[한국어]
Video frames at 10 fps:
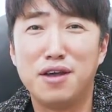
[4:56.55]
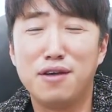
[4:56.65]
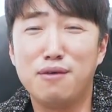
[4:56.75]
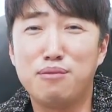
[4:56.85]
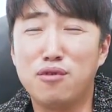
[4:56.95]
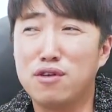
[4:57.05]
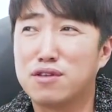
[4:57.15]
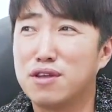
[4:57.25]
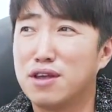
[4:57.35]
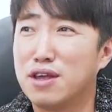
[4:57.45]
이거 뭘, 뭐,
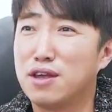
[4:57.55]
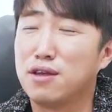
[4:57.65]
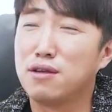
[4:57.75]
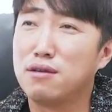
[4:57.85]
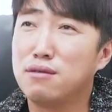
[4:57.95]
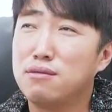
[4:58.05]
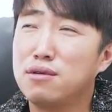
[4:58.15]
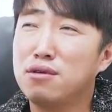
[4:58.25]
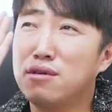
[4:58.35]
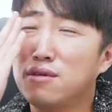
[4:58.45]

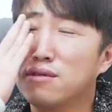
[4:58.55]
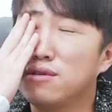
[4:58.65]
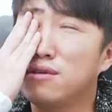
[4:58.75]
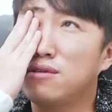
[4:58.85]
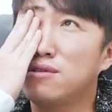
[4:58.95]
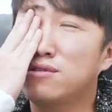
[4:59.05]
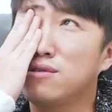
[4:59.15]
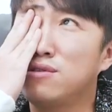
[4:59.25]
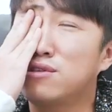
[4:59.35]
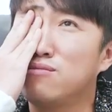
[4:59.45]
이거, 이거, 이거,
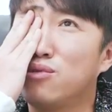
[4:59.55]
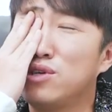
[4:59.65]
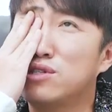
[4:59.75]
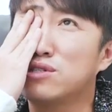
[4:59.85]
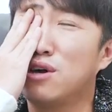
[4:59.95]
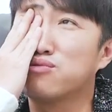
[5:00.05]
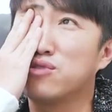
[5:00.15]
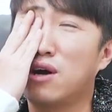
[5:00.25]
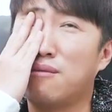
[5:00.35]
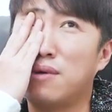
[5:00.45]
이쯤 뭐 있으나
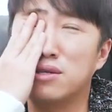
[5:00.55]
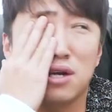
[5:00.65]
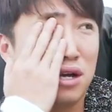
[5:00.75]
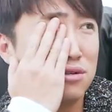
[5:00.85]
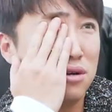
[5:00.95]
없으나 마찬가지야.